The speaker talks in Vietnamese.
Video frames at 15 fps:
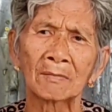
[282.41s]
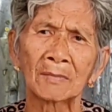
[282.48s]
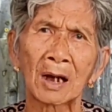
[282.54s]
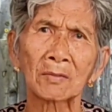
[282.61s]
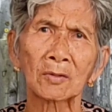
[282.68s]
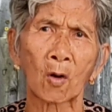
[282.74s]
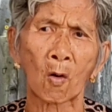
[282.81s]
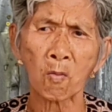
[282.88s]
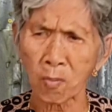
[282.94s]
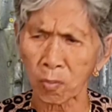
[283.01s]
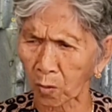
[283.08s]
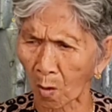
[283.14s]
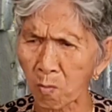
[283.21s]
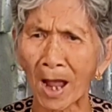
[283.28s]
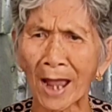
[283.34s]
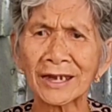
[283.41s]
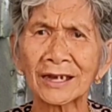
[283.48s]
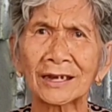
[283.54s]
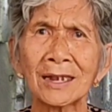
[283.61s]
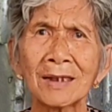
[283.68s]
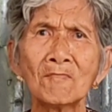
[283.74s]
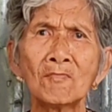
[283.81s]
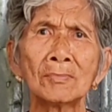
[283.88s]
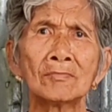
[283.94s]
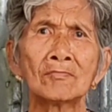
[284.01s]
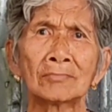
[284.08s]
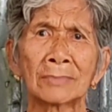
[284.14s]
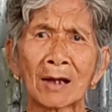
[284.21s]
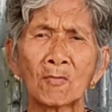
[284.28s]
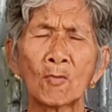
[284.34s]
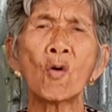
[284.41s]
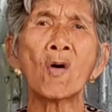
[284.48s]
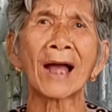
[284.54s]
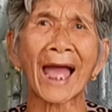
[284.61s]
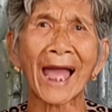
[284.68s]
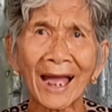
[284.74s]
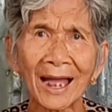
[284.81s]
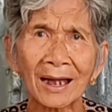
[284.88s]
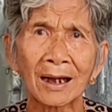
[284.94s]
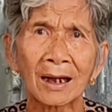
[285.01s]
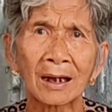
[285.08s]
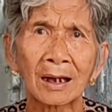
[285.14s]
mà cũng cũng phải đi kiếm đặng mua ăn